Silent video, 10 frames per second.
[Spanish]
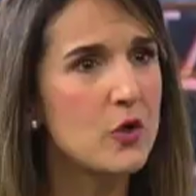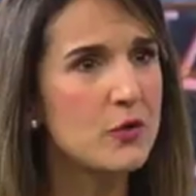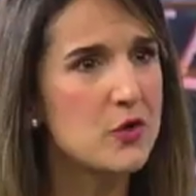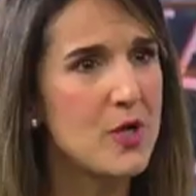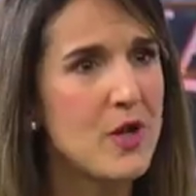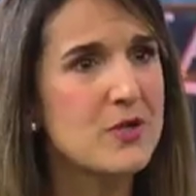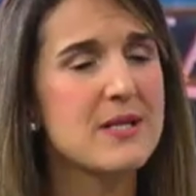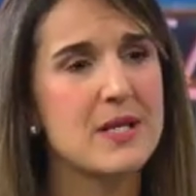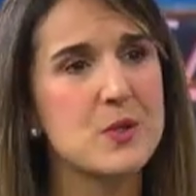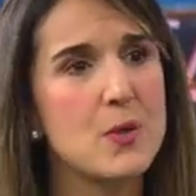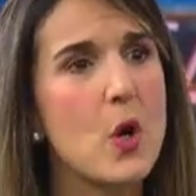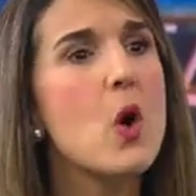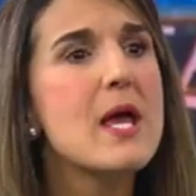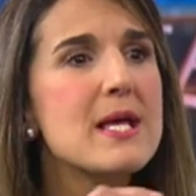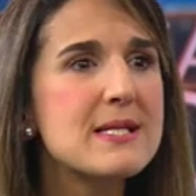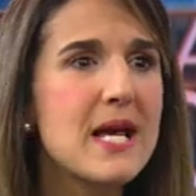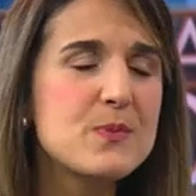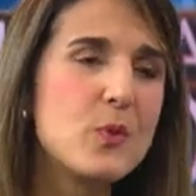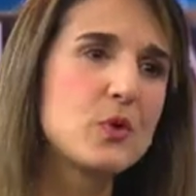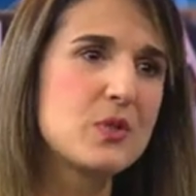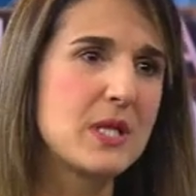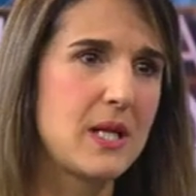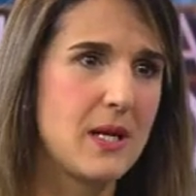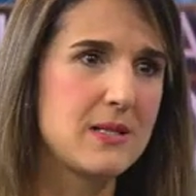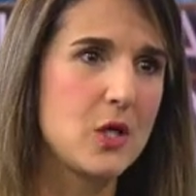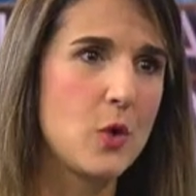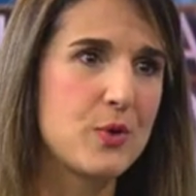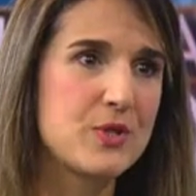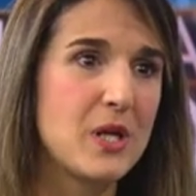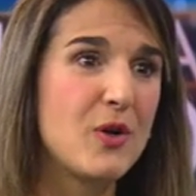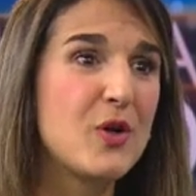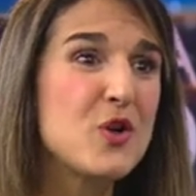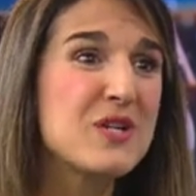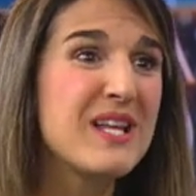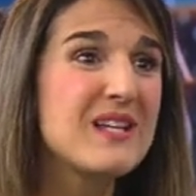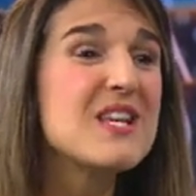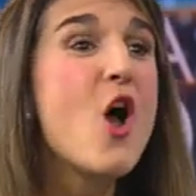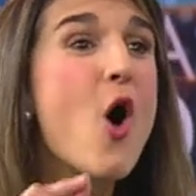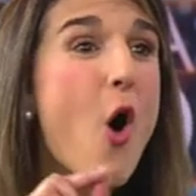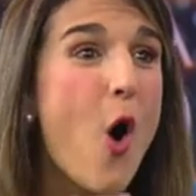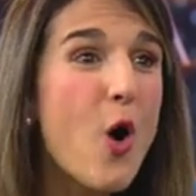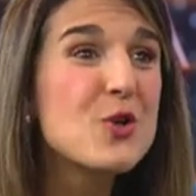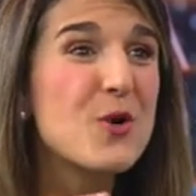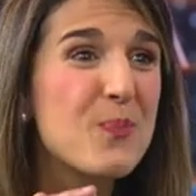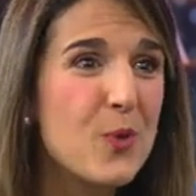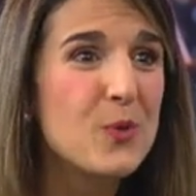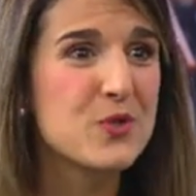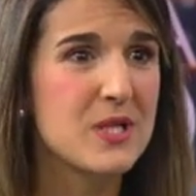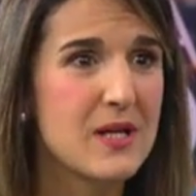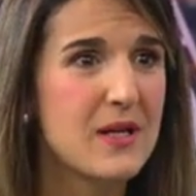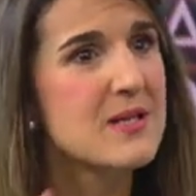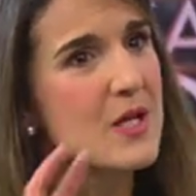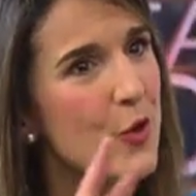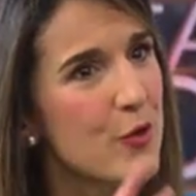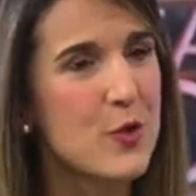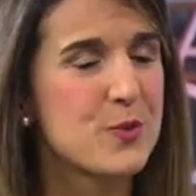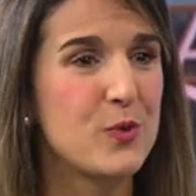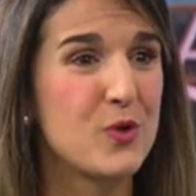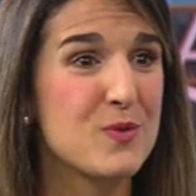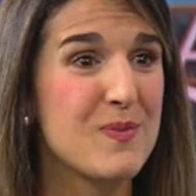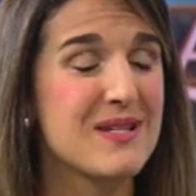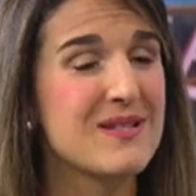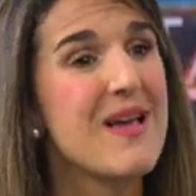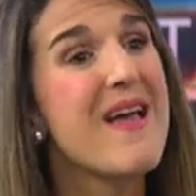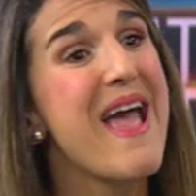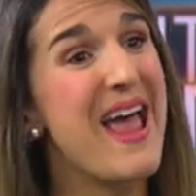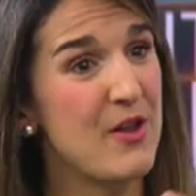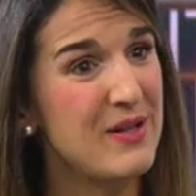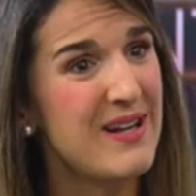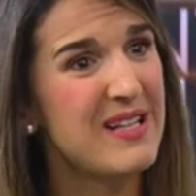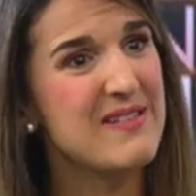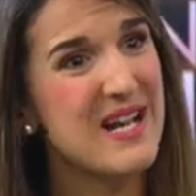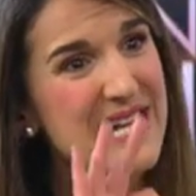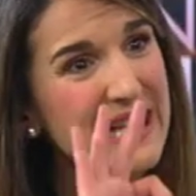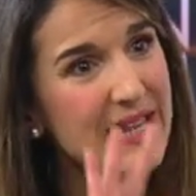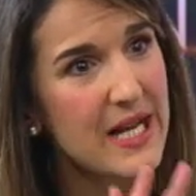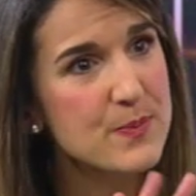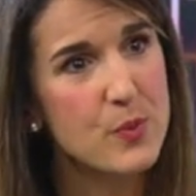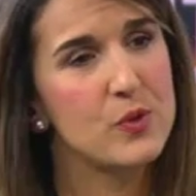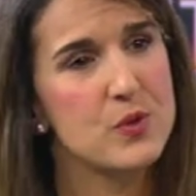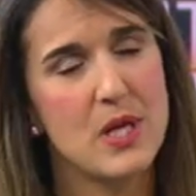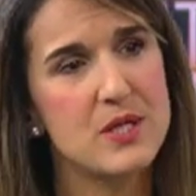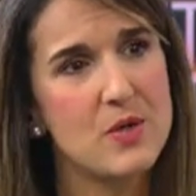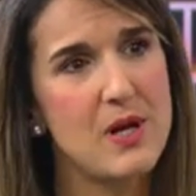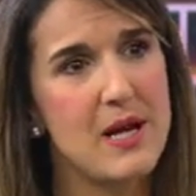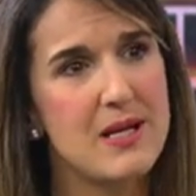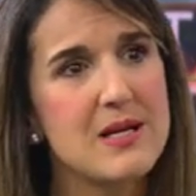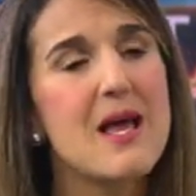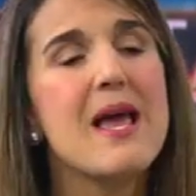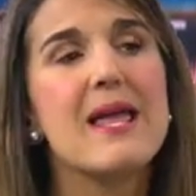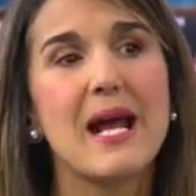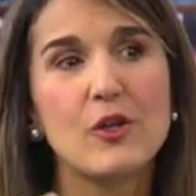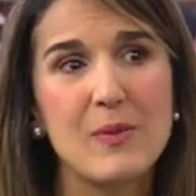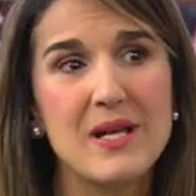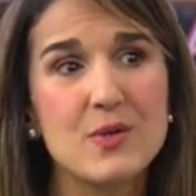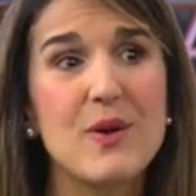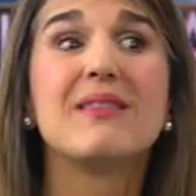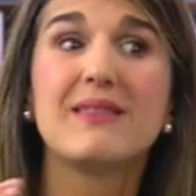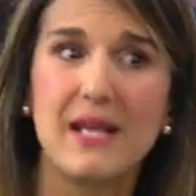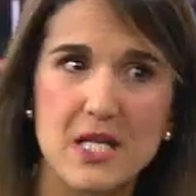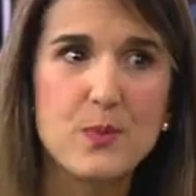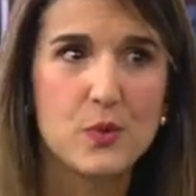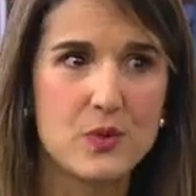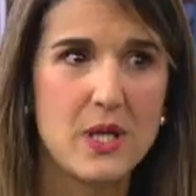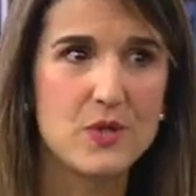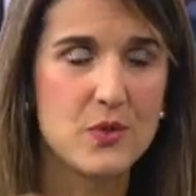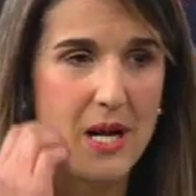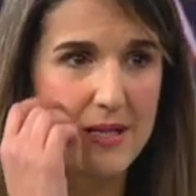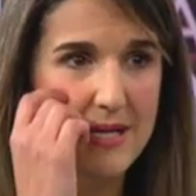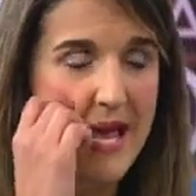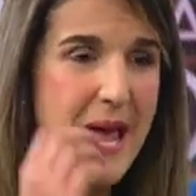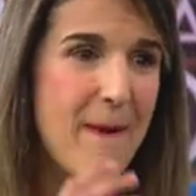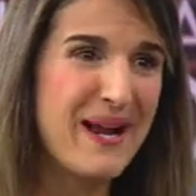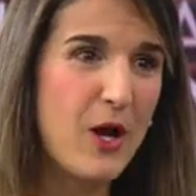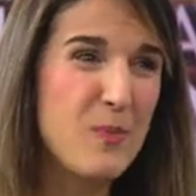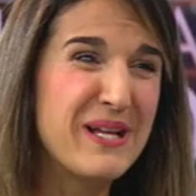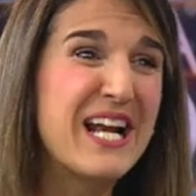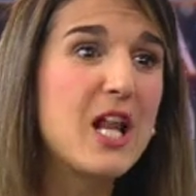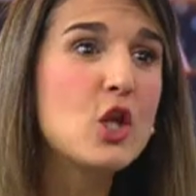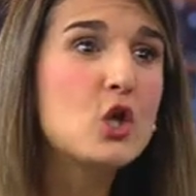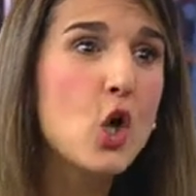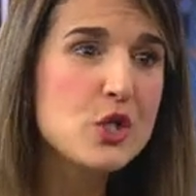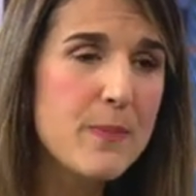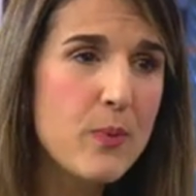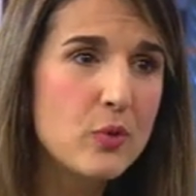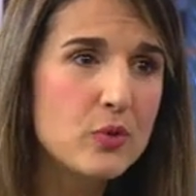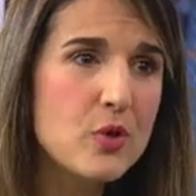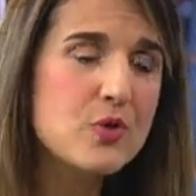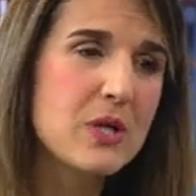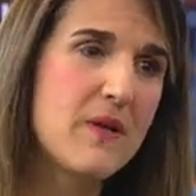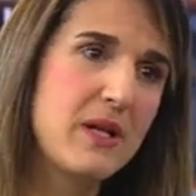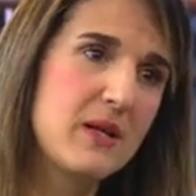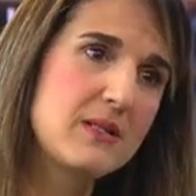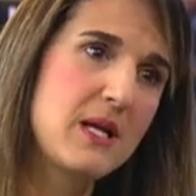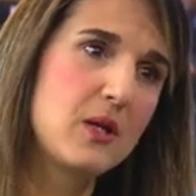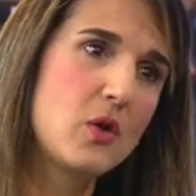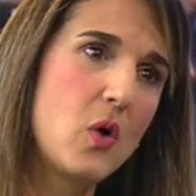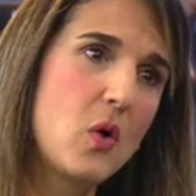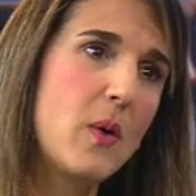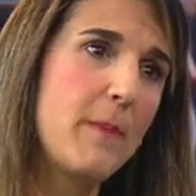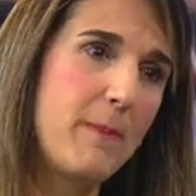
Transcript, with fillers: los funcionarios se les subió 6.75%, a los docentes 8.75, dos puntos más. El año entrante van a ser tres puntos adicionales y en el 2019 tres puntos adicionales. Para completar 12 puntos que vienen siendo